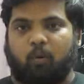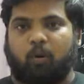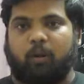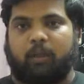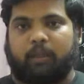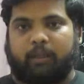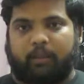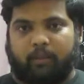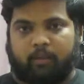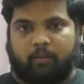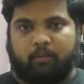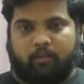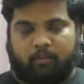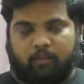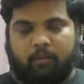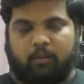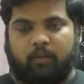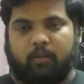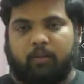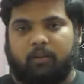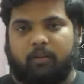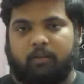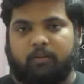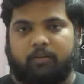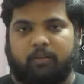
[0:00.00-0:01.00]
போன
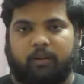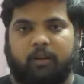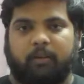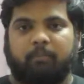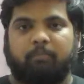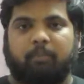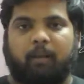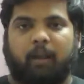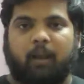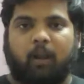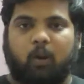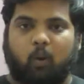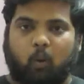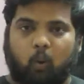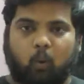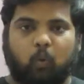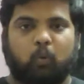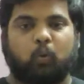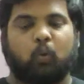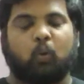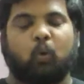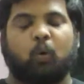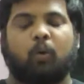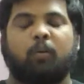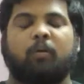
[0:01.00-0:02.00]
ஸ்டடி பிளானில்
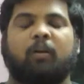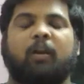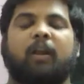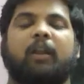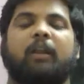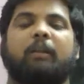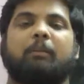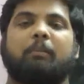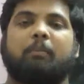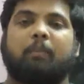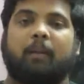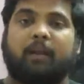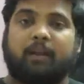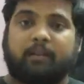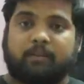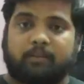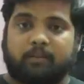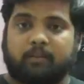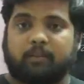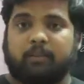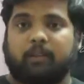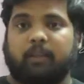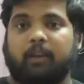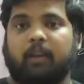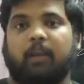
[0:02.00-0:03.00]
கொடுத்துருக்கோம் கண்டிப்பாக
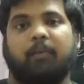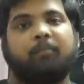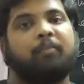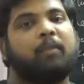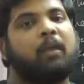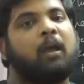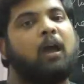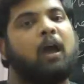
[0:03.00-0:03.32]
படிச்சிருந்தீங்கன்னா